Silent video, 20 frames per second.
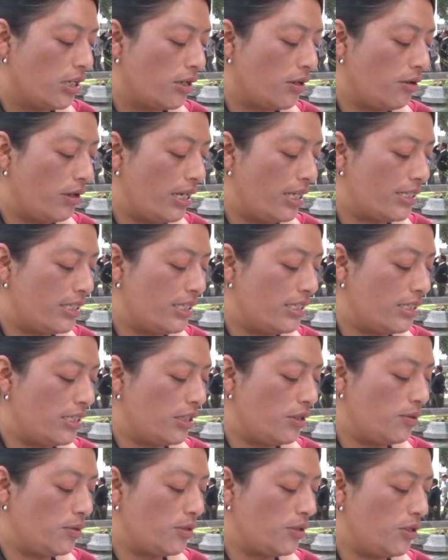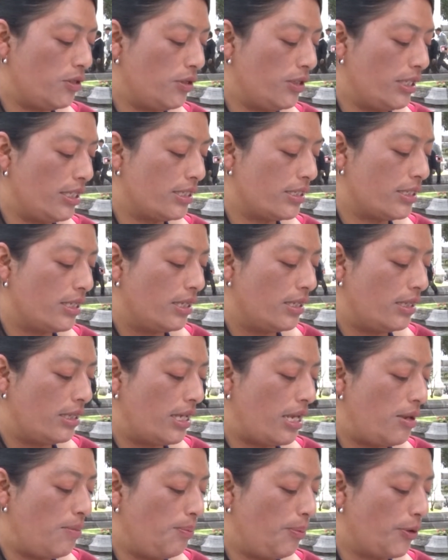con las instituciones
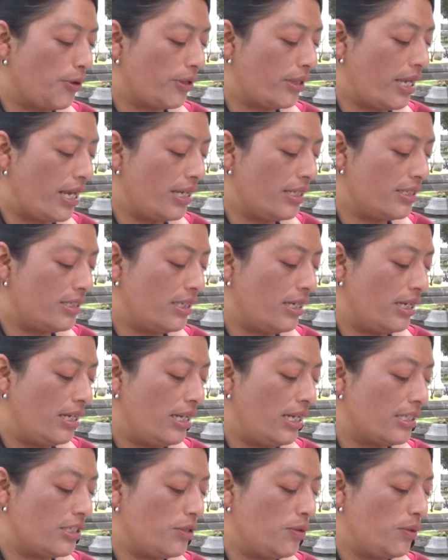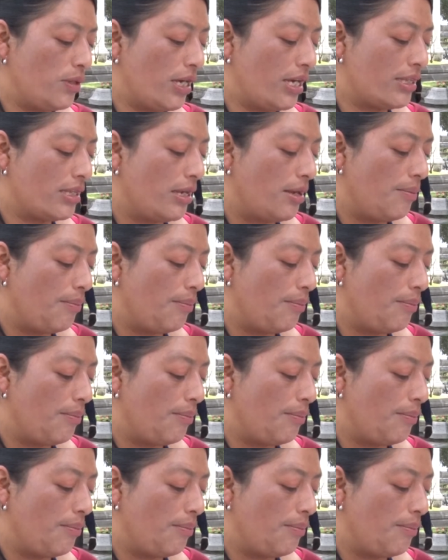de importancia en la ciudad